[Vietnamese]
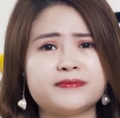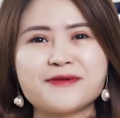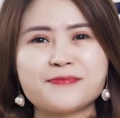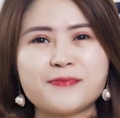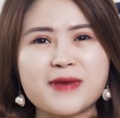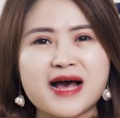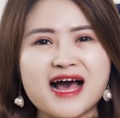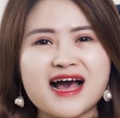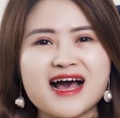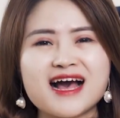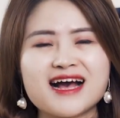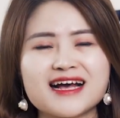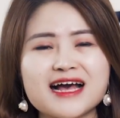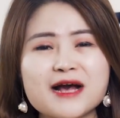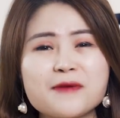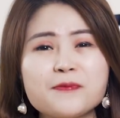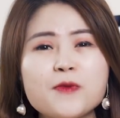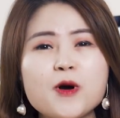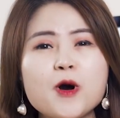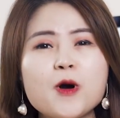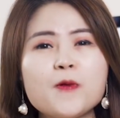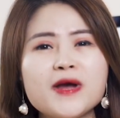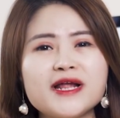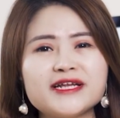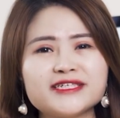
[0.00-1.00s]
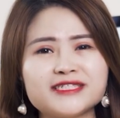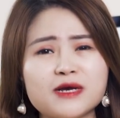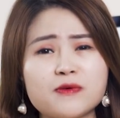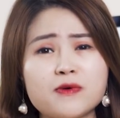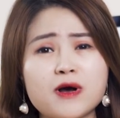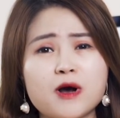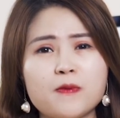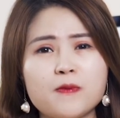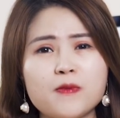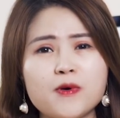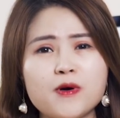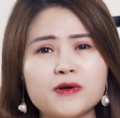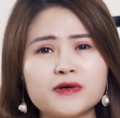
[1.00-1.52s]
Ba, các mô bên trong
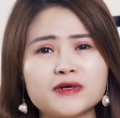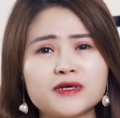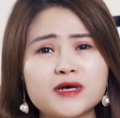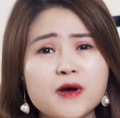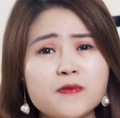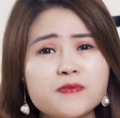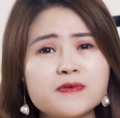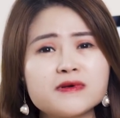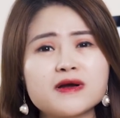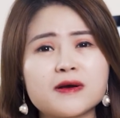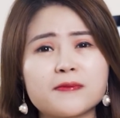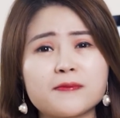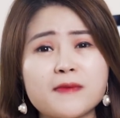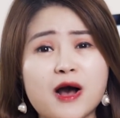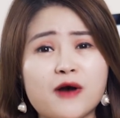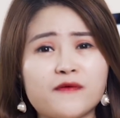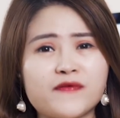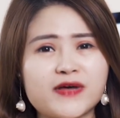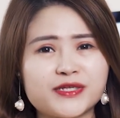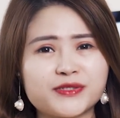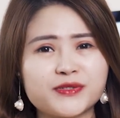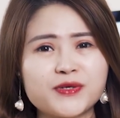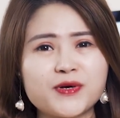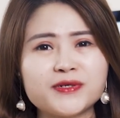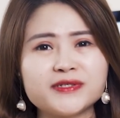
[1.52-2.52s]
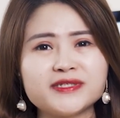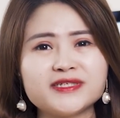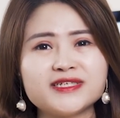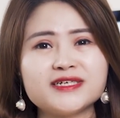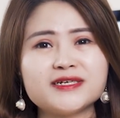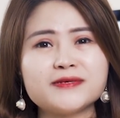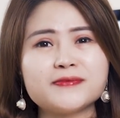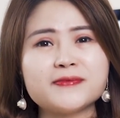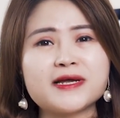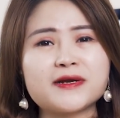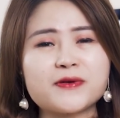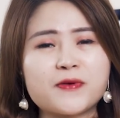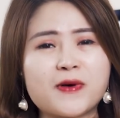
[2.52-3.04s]
hậu môn không được bảo vệ tốt
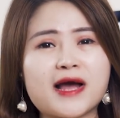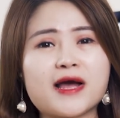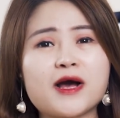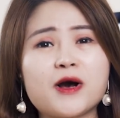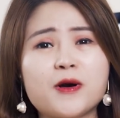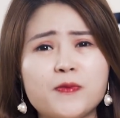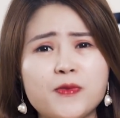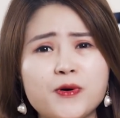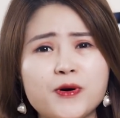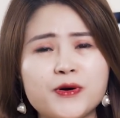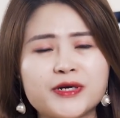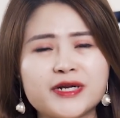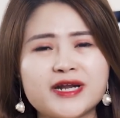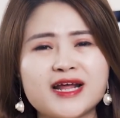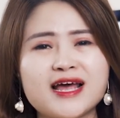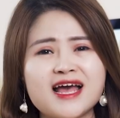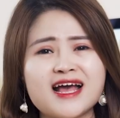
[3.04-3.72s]
như bên ngoài hậu môn.